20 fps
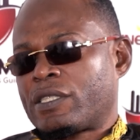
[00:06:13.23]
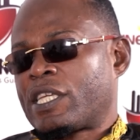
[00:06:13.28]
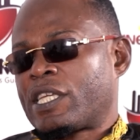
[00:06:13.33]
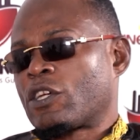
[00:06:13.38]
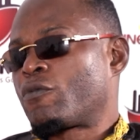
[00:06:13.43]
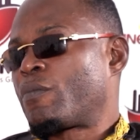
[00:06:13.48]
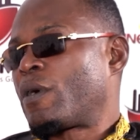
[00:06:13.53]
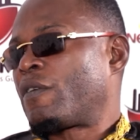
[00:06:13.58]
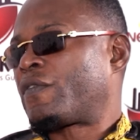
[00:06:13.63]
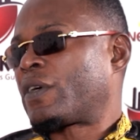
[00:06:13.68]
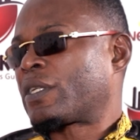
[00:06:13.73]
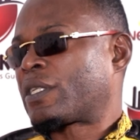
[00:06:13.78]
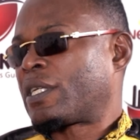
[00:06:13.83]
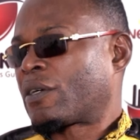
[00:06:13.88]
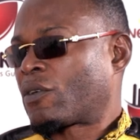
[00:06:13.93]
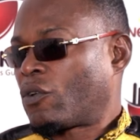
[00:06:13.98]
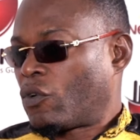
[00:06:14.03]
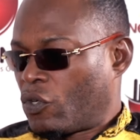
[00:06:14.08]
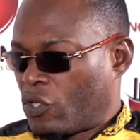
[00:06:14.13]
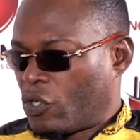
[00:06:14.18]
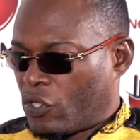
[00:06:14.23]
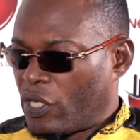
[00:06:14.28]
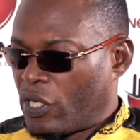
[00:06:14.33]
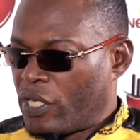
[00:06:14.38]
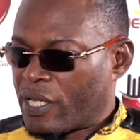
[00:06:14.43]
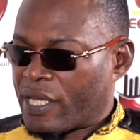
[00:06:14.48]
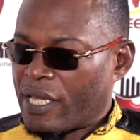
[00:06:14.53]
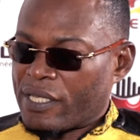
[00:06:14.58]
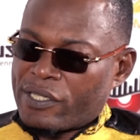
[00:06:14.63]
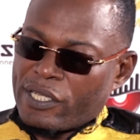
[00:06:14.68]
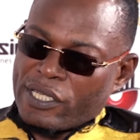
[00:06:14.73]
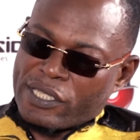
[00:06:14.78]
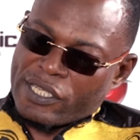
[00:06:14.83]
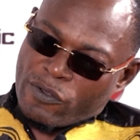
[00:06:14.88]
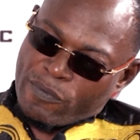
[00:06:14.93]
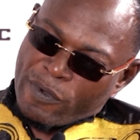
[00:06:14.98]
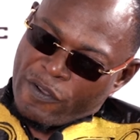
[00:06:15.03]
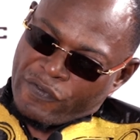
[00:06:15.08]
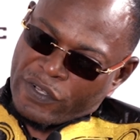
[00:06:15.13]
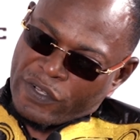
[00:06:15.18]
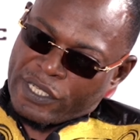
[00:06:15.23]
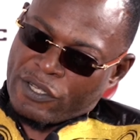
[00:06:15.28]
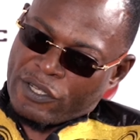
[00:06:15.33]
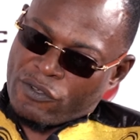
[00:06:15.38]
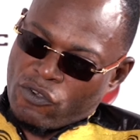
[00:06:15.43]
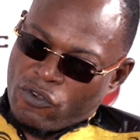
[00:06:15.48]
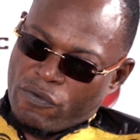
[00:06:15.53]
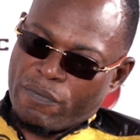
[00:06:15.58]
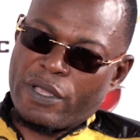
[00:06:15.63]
Sekba Fatako, le délicat de Sekba Fatako.